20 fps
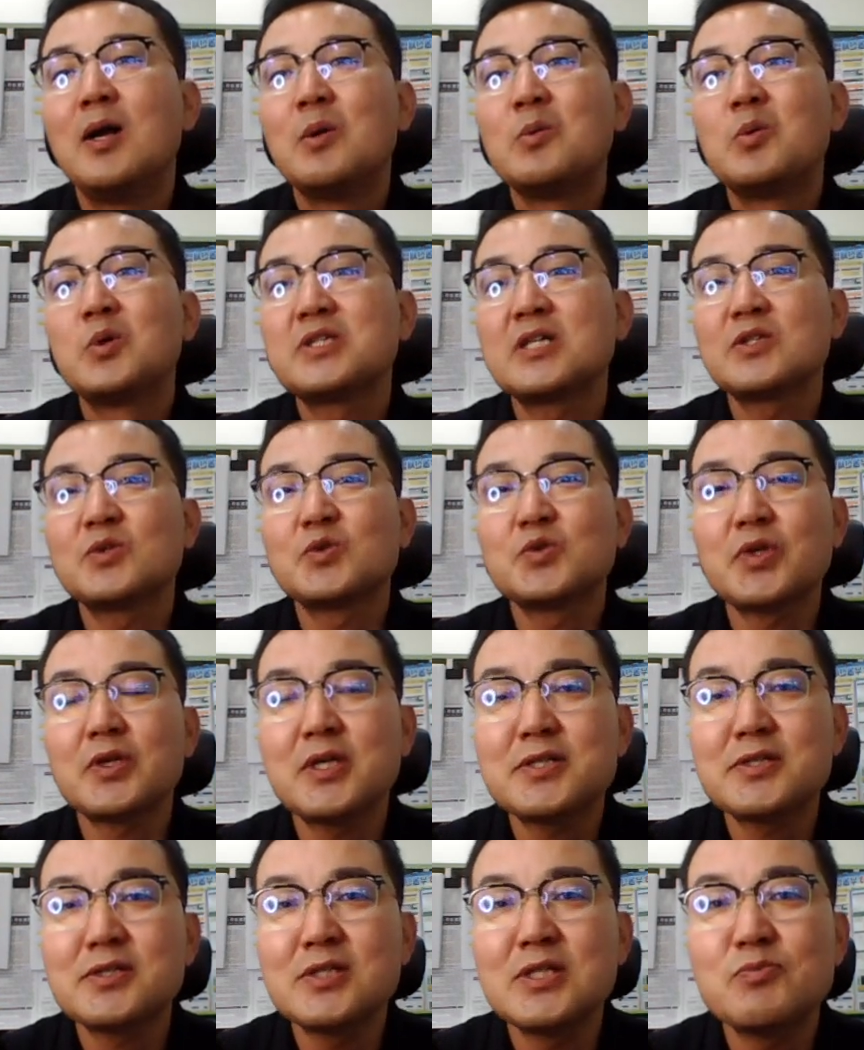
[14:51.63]
원당이
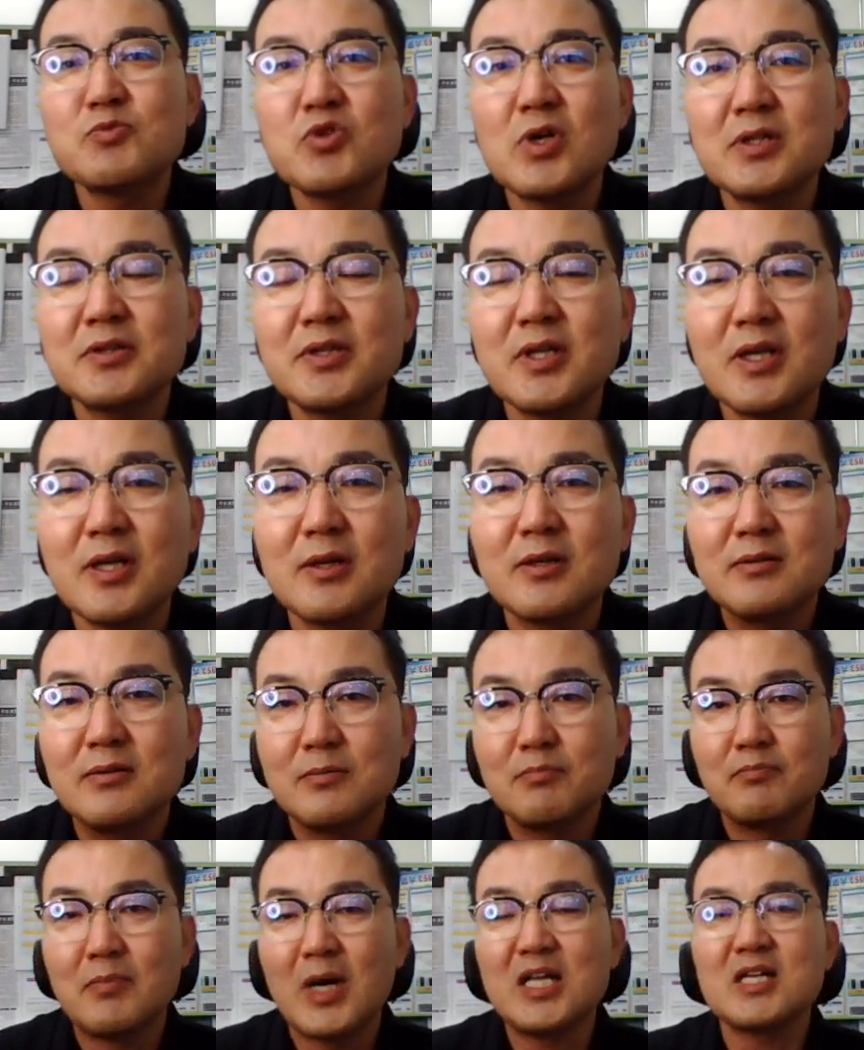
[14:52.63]
오택캐슬 입주할 때
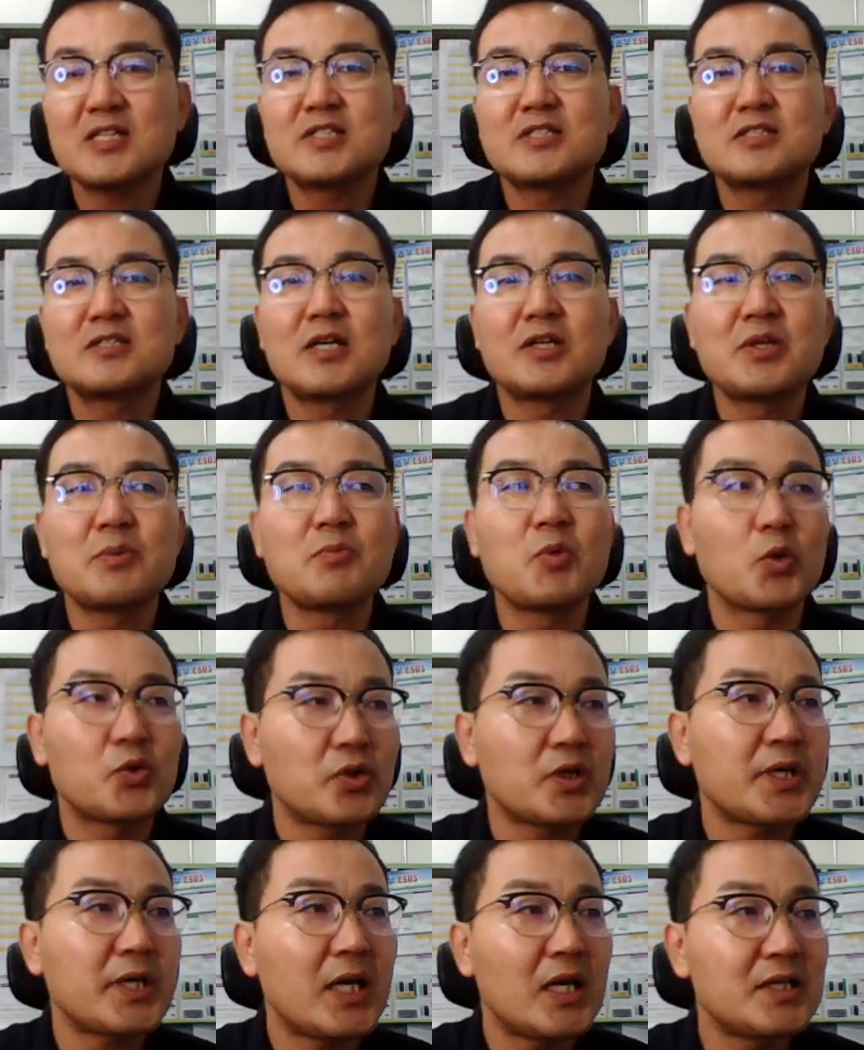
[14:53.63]
마이너스가 되면
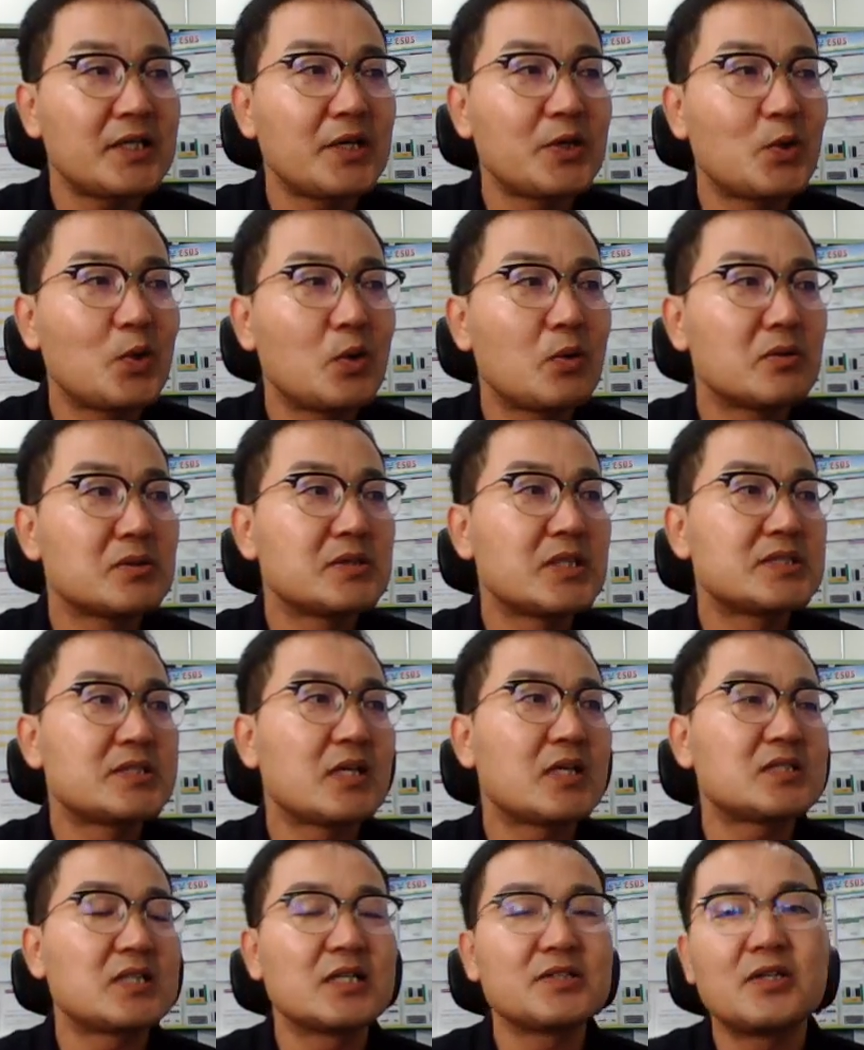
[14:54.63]
어떻게 하나요? 근데
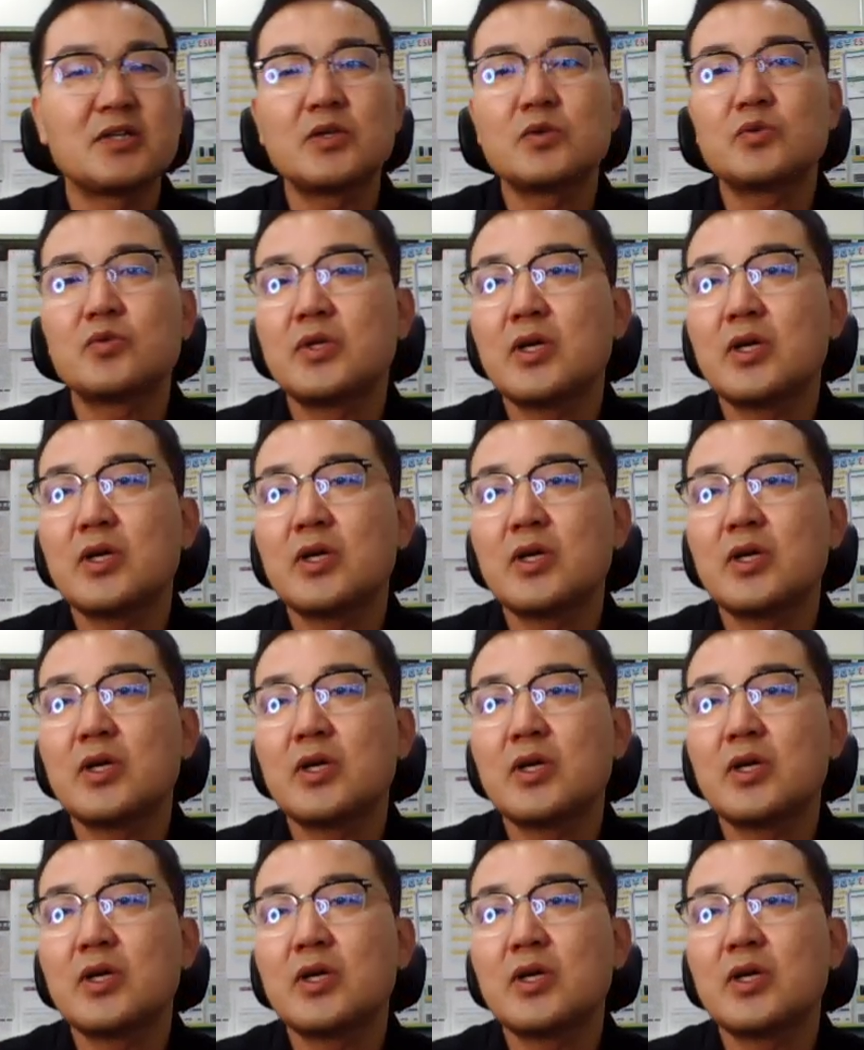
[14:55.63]
제가 작년에도